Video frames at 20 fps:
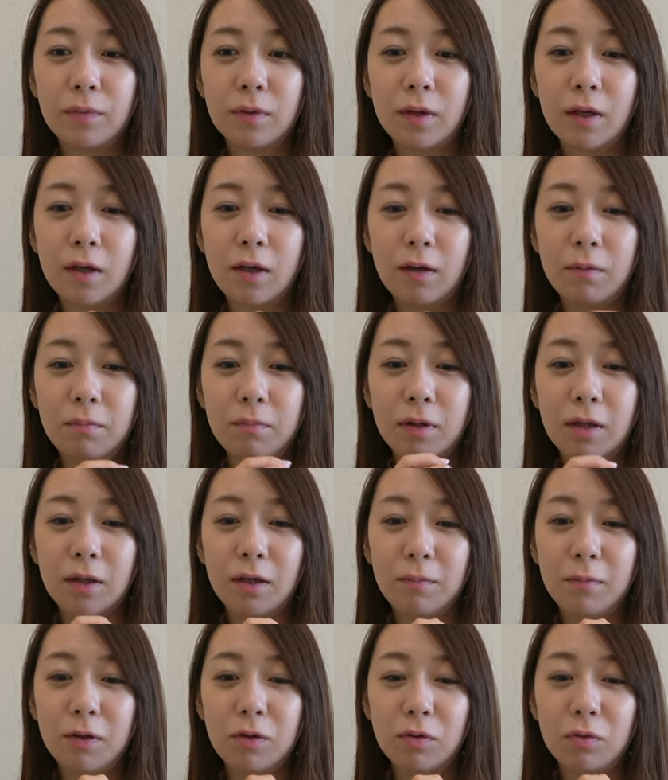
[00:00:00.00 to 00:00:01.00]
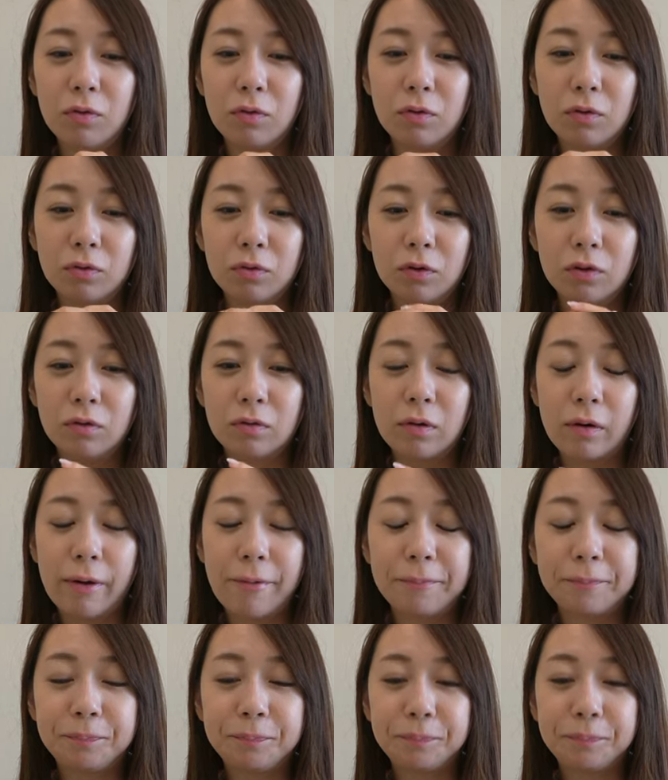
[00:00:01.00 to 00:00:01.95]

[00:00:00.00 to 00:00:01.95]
悩,、悩みどころというか、